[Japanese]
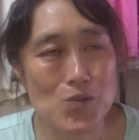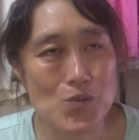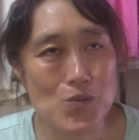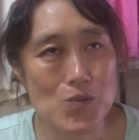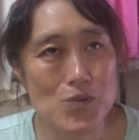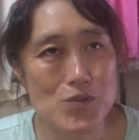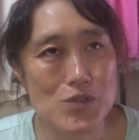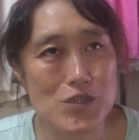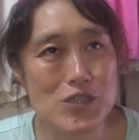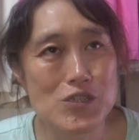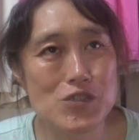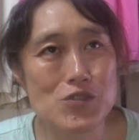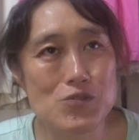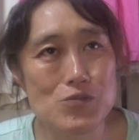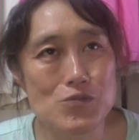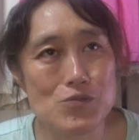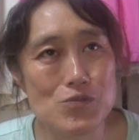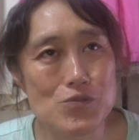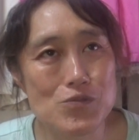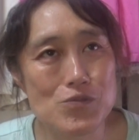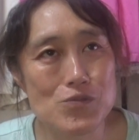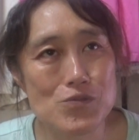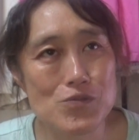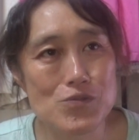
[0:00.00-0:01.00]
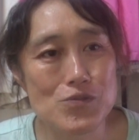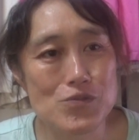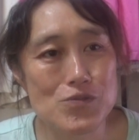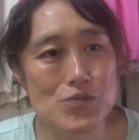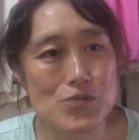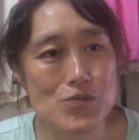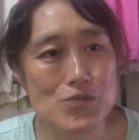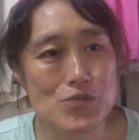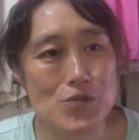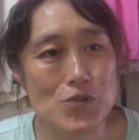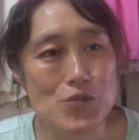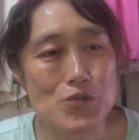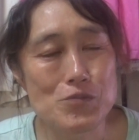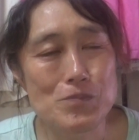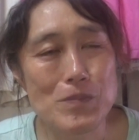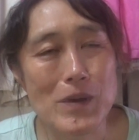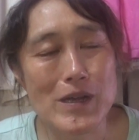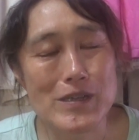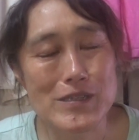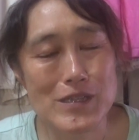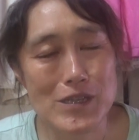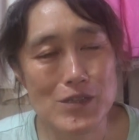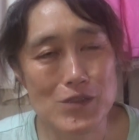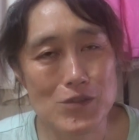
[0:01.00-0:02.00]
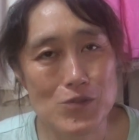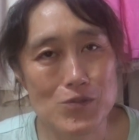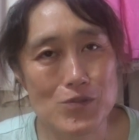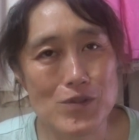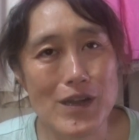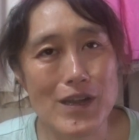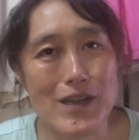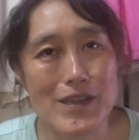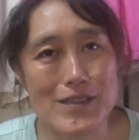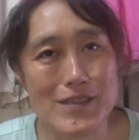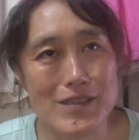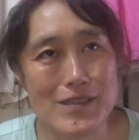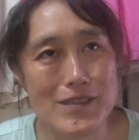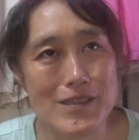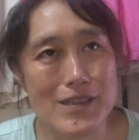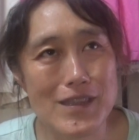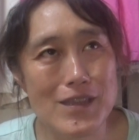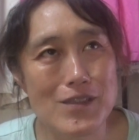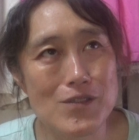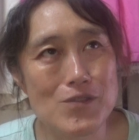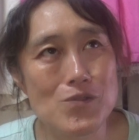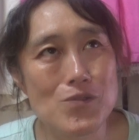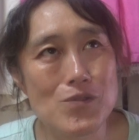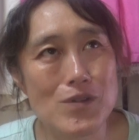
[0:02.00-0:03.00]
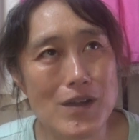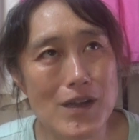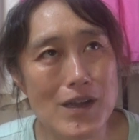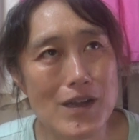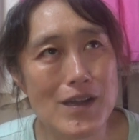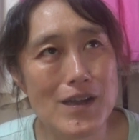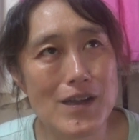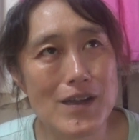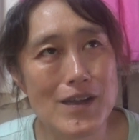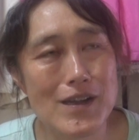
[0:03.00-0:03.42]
と26%ぐらい入ってんのか